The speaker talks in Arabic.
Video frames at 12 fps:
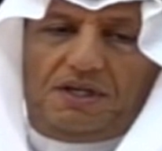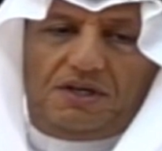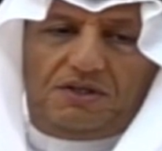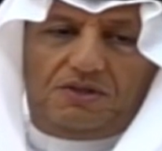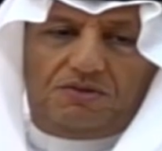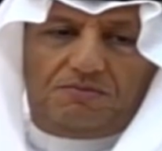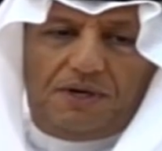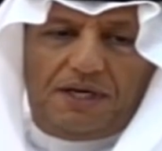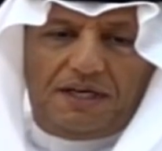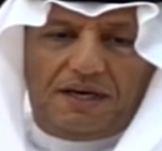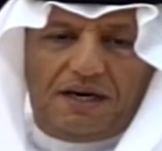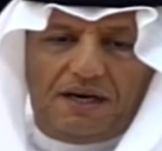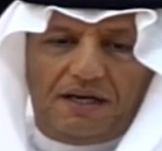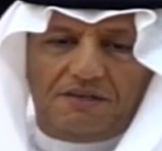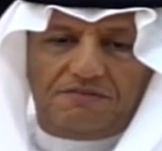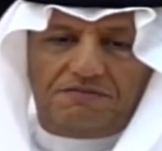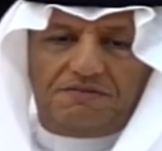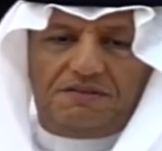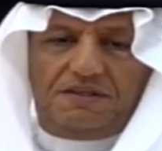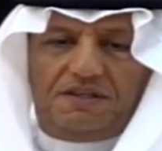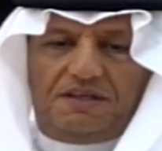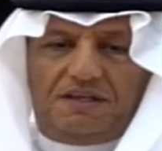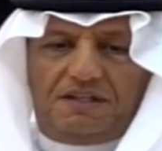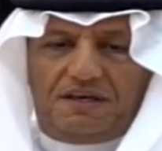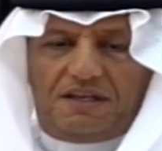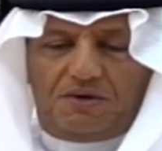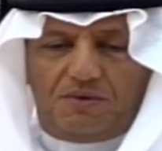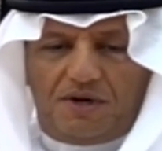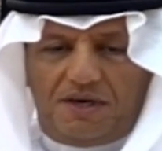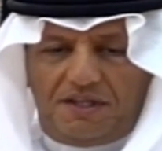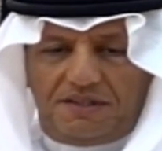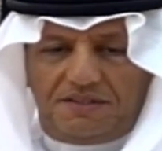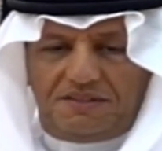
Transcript: أنه ما نخالف قواعد